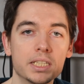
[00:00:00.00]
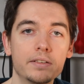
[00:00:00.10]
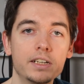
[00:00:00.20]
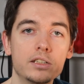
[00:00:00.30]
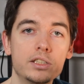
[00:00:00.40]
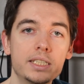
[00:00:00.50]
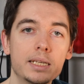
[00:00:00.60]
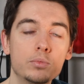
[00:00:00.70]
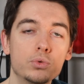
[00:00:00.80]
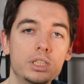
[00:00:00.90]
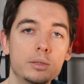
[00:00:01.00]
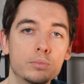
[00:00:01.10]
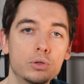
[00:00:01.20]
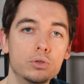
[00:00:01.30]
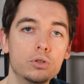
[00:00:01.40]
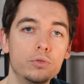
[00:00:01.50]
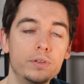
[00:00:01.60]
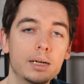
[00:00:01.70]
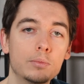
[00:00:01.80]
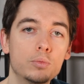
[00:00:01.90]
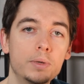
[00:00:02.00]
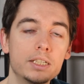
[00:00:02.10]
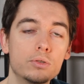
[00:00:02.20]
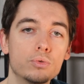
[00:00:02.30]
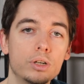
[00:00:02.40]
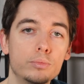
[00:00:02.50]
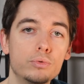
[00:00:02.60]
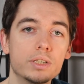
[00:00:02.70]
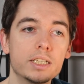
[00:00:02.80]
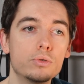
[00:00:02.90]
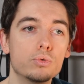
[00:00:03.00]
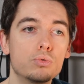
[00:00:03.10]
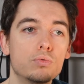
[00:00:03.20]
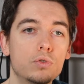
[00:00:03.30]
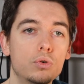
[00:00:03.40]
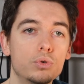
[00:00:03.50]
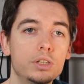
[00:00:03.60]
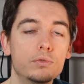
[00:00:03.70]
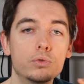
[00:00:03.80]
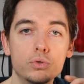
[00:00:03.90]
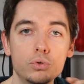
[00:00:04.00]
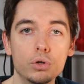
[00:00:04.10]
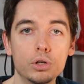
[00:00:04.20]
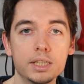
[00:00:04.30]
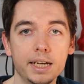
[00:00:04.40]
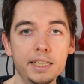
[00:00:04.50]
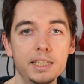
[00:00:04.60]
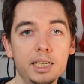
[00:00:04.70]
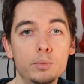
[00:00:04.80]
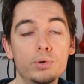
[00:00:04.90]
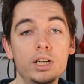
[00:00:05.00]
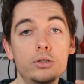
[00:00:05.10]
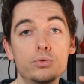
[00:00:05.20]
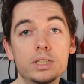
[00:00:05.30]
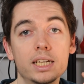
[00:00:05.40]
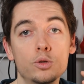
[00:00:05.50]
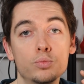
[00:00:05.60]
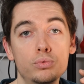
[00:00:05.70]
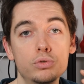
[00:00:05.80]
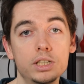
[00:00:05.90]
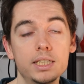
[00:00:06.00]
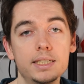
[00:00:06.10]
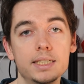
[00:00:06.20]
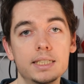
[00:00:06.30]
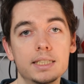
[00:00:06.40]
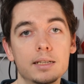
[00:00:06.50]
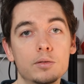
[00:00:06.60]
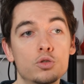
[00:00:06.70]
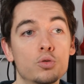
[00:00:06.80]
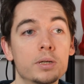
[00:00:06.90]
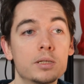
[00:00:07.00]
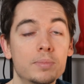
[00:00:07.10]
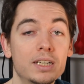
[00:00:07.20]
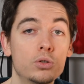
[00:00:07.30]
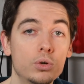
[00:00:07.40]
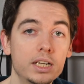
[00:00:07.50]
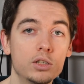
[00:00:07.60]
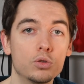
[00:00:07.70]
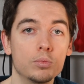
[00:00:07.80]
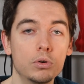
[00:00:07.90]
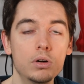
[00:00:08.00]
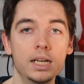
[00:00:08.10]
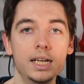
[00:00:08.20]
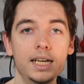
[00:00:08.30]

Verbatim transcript: parce qu'avec le système de type Bowden, le filament présent dans la buse reste souvent au niveau du hot end et peut aller jusqu'à le boucher si ça ne se passe pas correctement.